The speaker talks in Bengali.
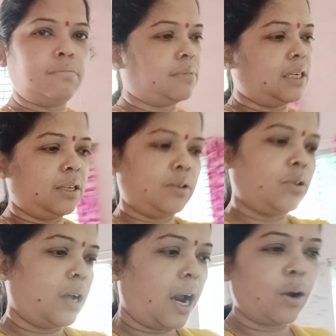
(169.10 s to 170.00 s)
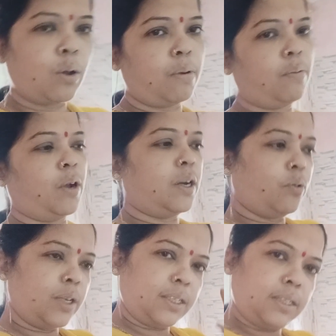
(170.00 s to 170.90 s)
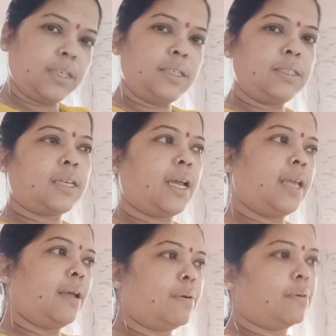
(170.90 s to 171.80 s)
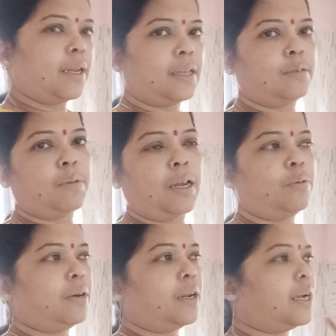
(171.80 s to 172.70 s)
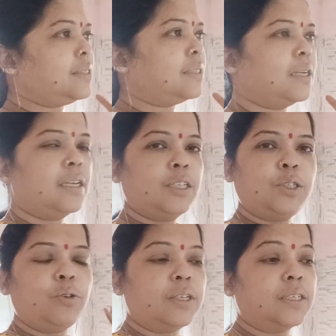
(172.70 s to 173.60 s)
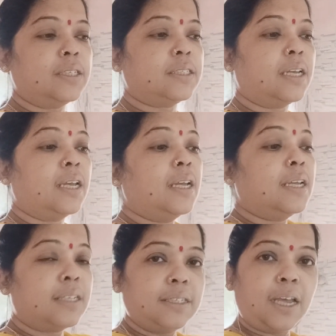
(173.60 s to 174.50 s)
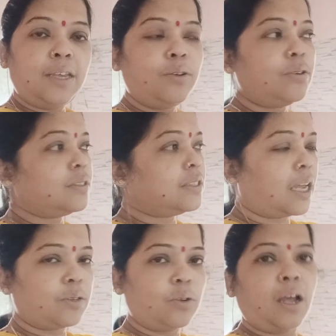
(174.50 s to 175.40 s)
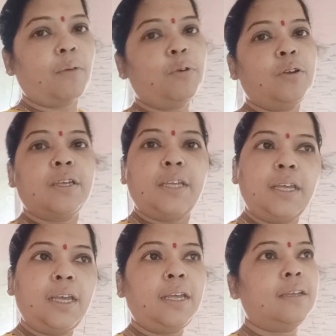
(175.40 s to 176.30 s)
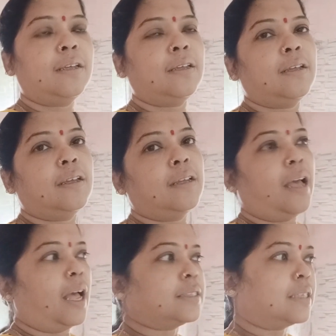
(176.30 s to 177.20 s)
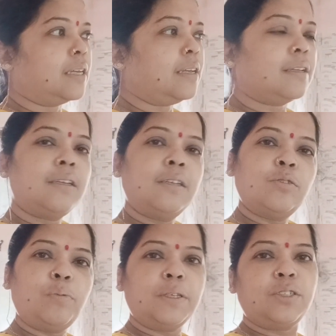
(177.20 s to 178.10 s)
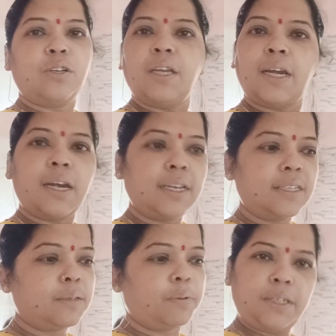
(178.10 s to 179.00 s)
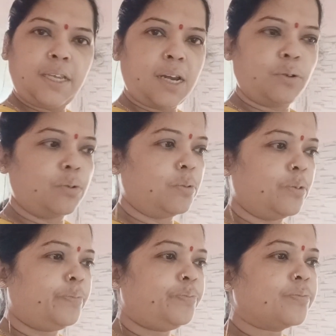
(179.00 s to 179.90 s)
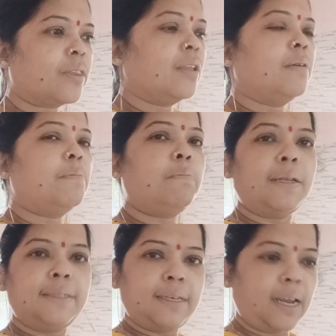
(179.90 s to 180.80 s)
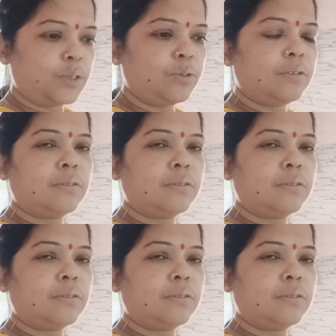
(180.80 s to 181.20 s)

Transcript: মানে আর অভাব হয় না ওই তিরিশ টাকাই আমার বাড়ি একদম অ্যালোভেরা গাছ ছড়িয়ে দিয়েছে তো যাই হোক চা তো খাবো খেয়ে আজকে তোমাদের সঙ্গে একটা রেসিপি শেয়ার করব। বাজার আসুক